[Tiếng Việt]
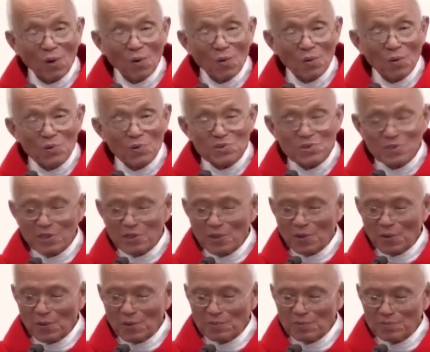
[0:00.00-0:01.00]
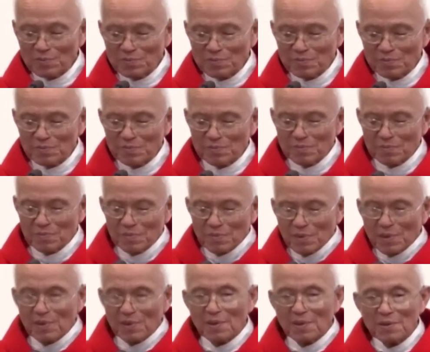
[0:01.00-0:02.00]
Augustino,
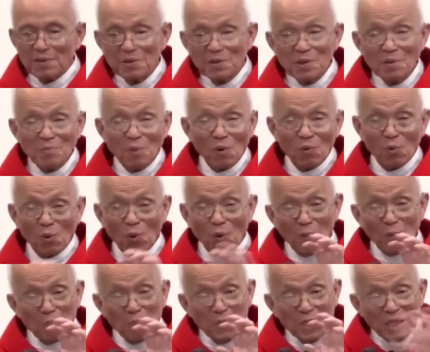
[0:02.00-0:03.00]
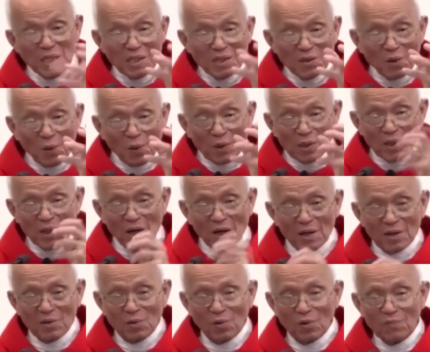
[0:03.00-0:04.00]
như một cuộc biến đổi
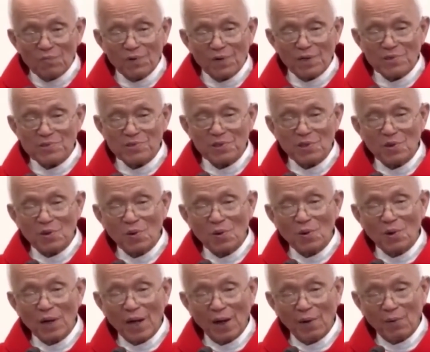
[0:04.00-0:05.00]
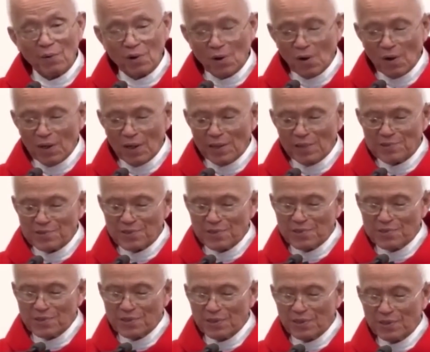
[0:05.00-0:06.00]
đời của Francisco nghèo khó
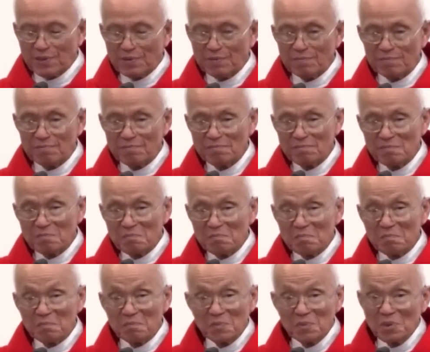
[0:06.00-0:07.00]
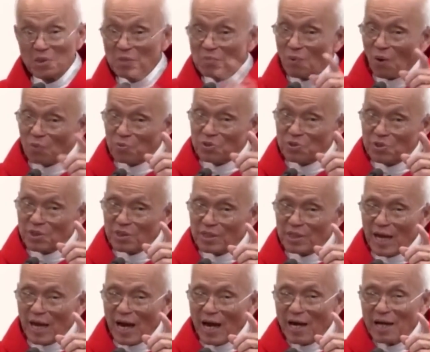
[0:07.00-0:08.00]
Assisi, như một triết
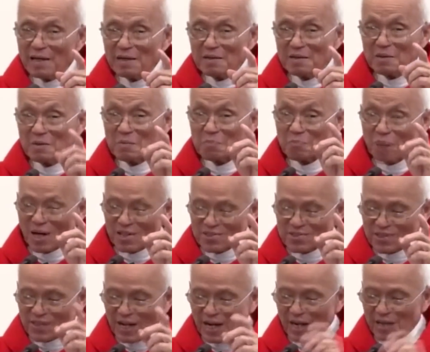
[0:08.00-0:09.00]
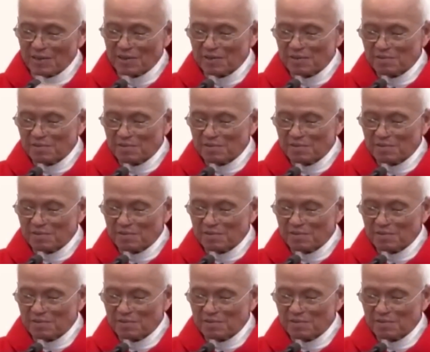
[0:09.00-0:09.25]
gia Pascal,